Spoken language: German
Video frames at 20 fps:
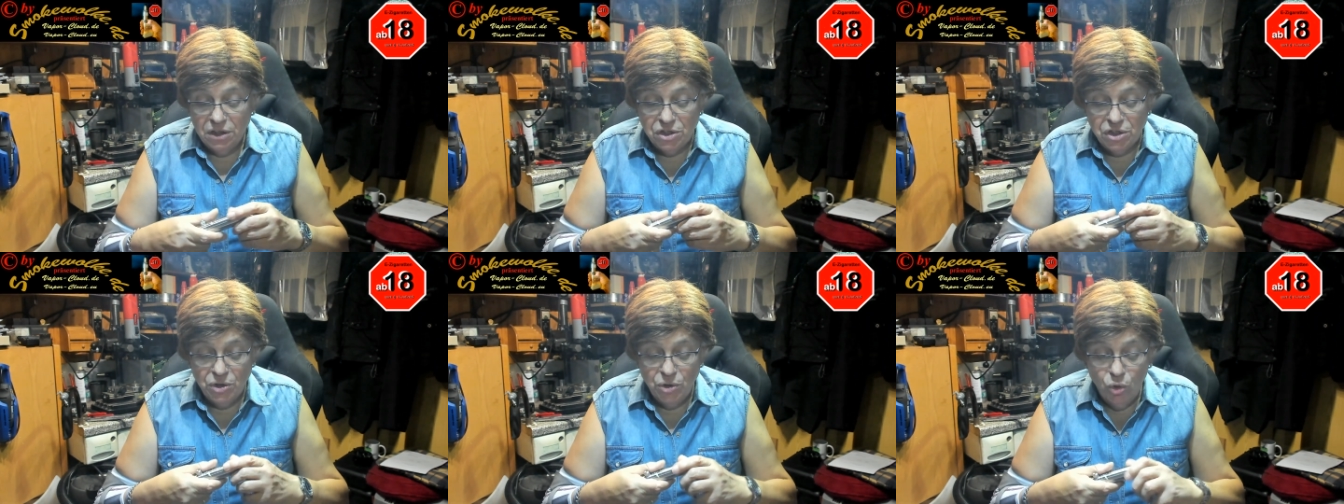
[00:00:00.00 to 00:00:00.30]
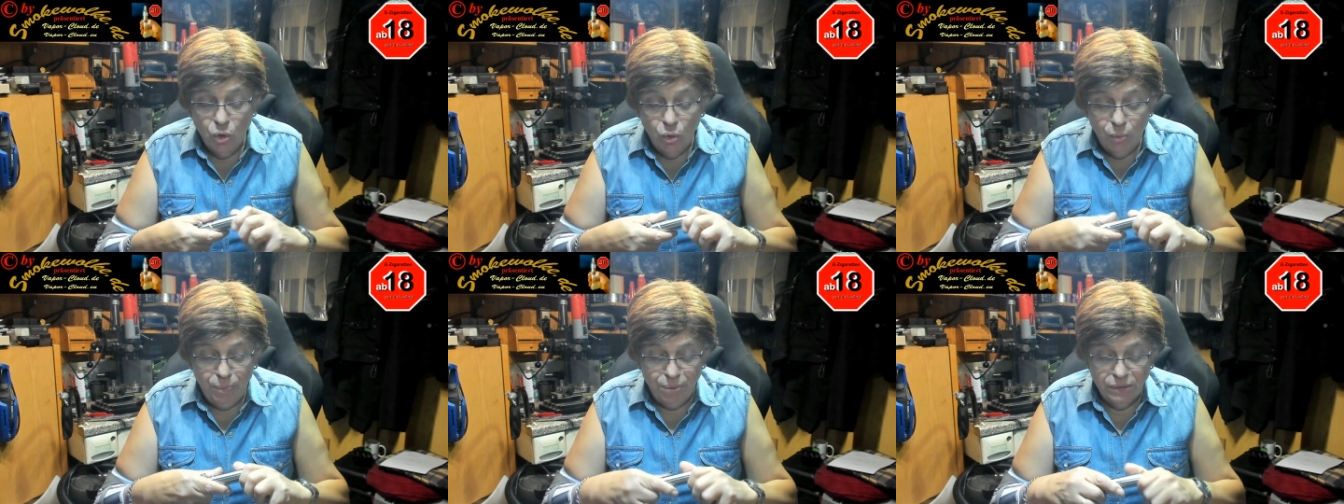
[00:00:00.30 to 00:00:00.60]

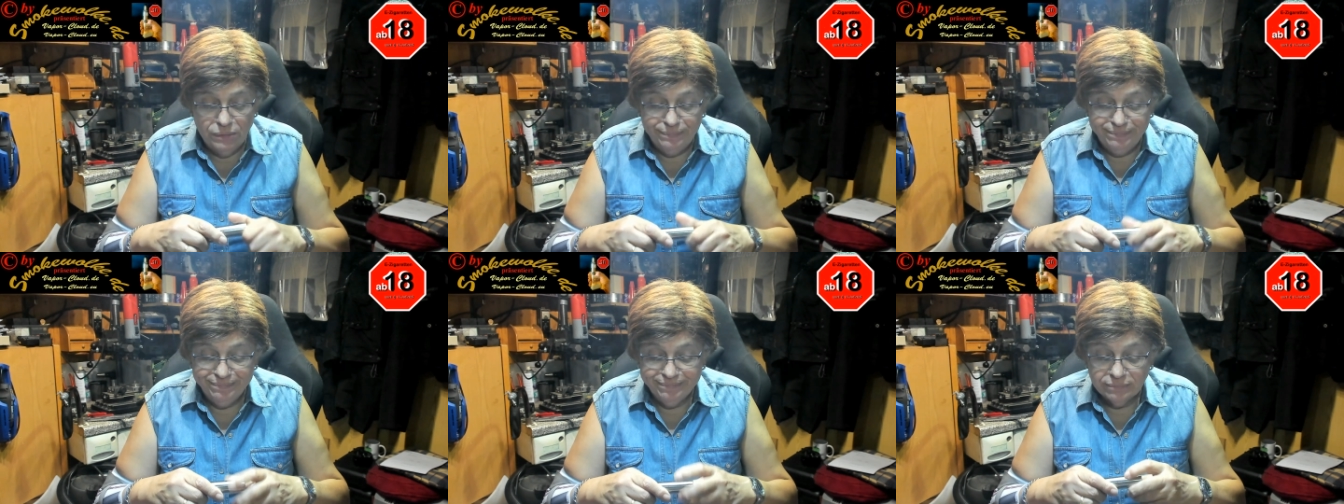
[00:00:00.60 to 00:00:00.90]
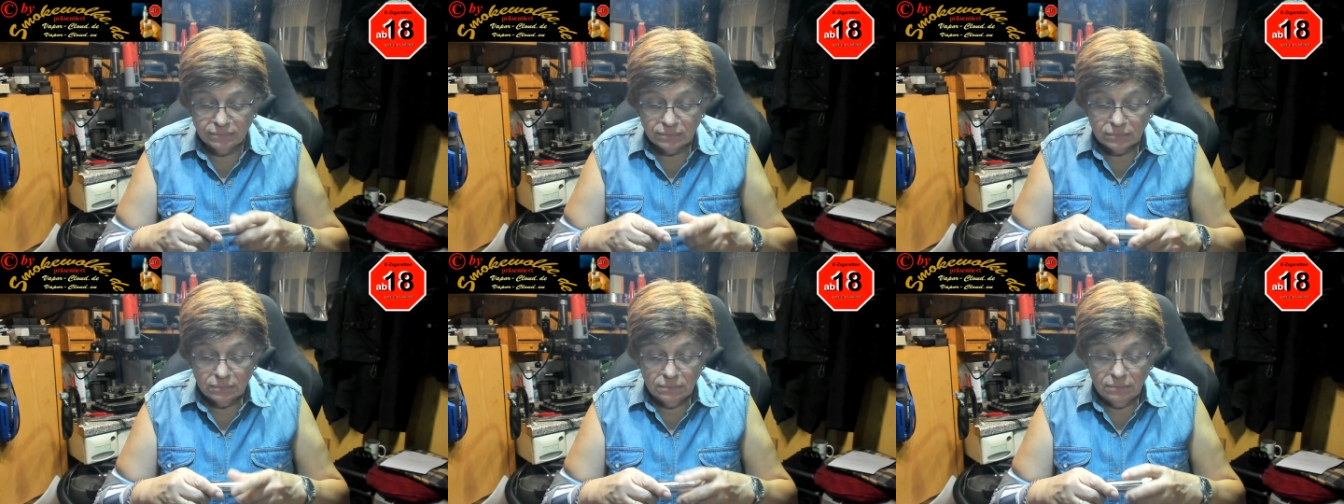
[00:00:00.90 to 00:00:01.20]
Tube
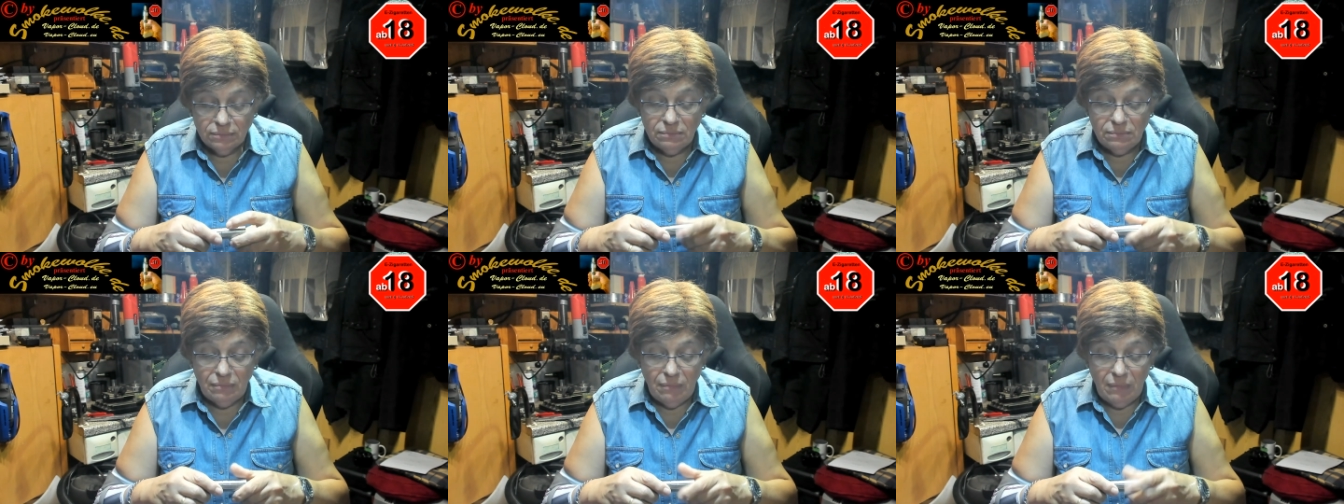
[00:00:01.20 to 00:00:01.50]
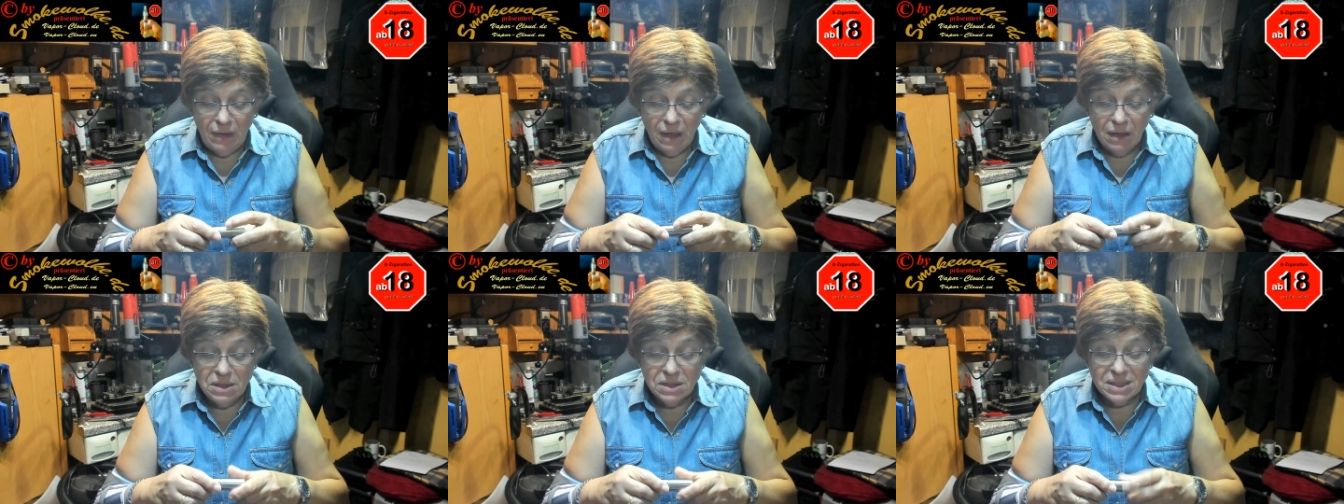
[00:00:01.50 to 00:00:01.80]

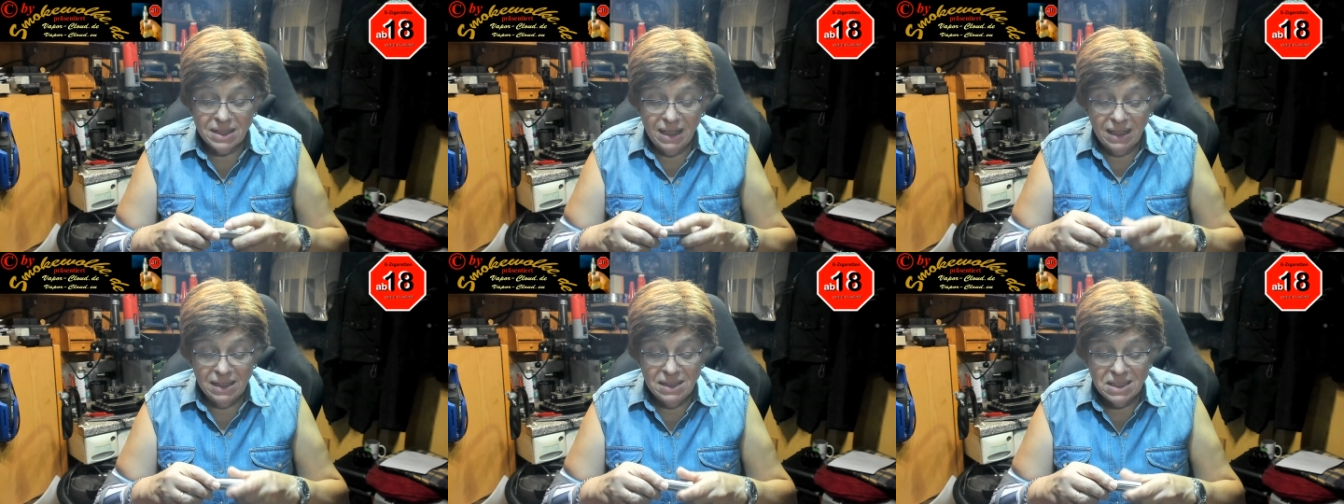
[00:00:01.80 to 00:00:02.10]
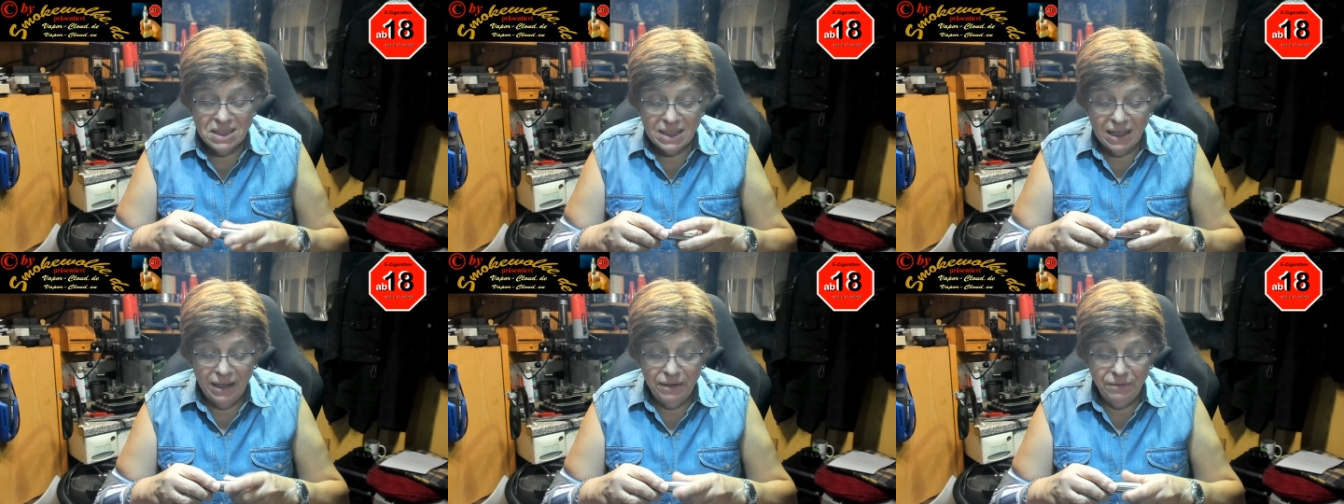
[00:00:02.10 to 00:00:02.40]
ist
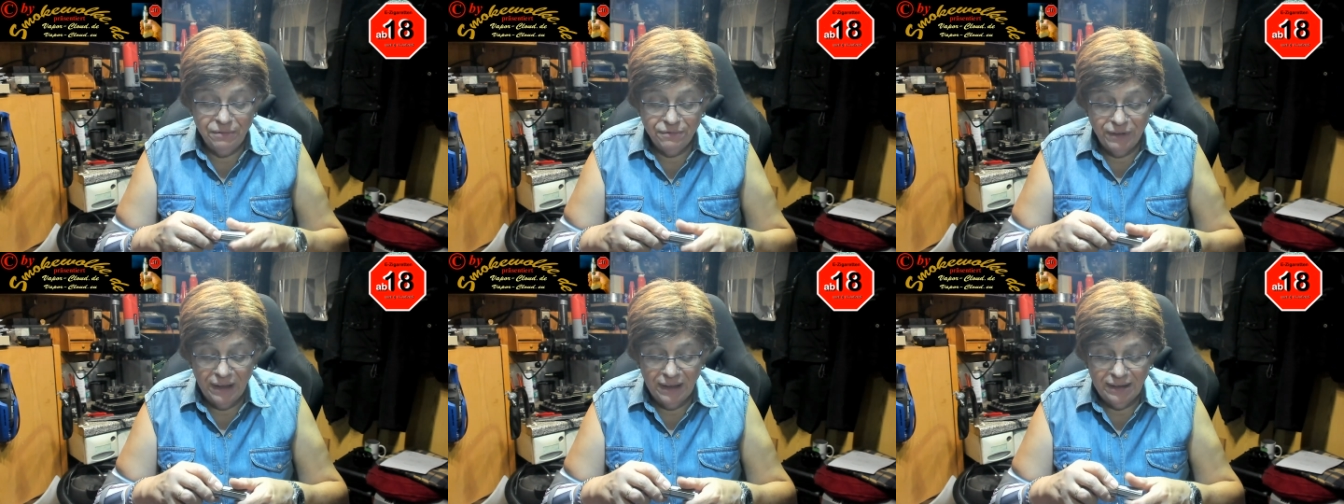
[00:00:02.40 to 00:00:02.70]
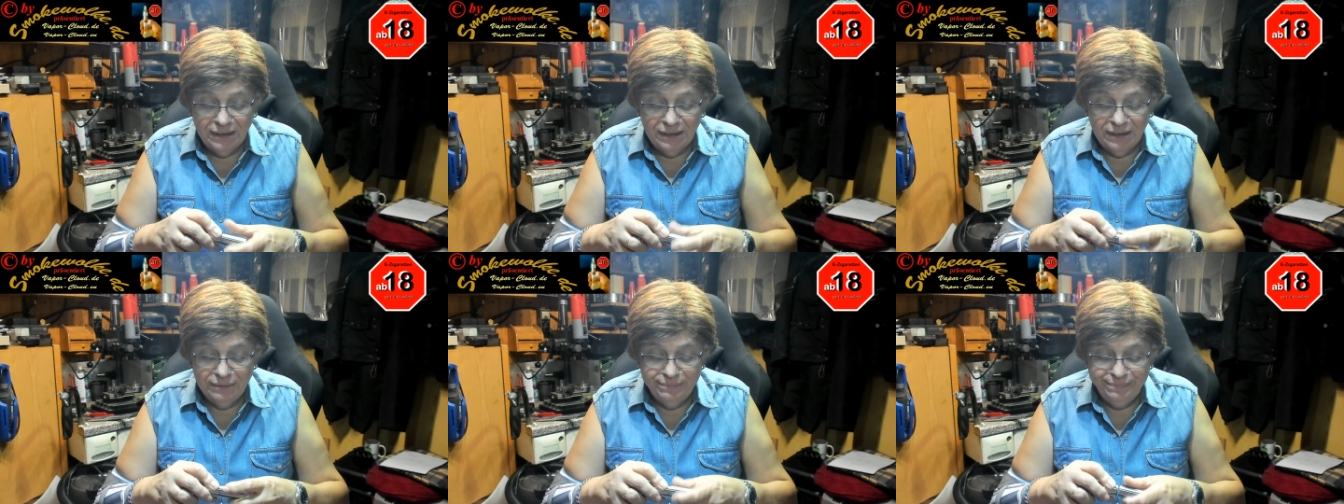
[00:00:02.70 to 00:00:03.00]
ganz
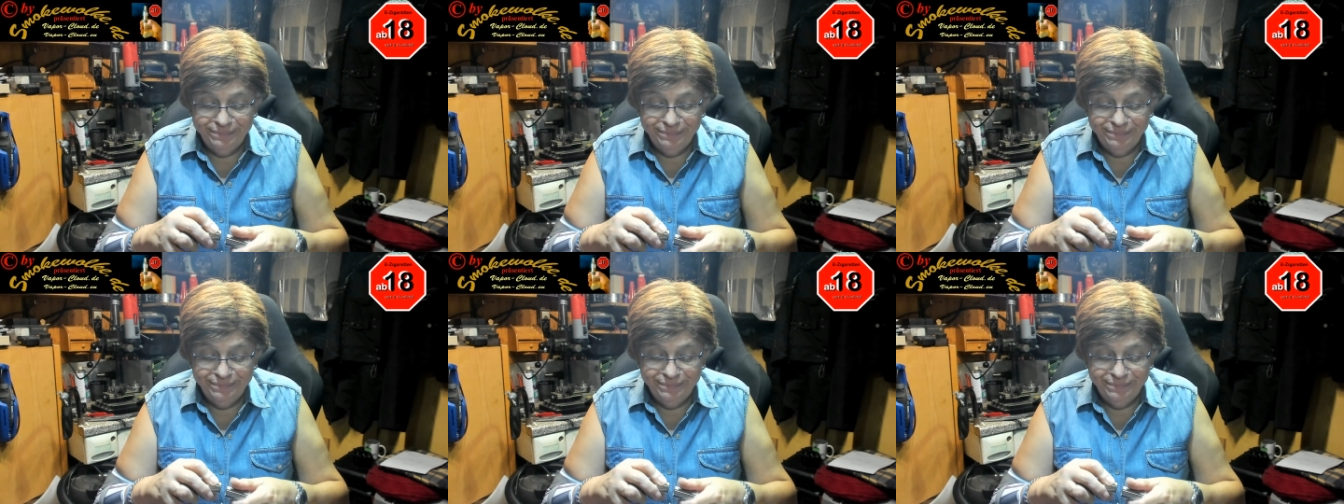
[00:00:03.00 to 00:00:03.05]
einfach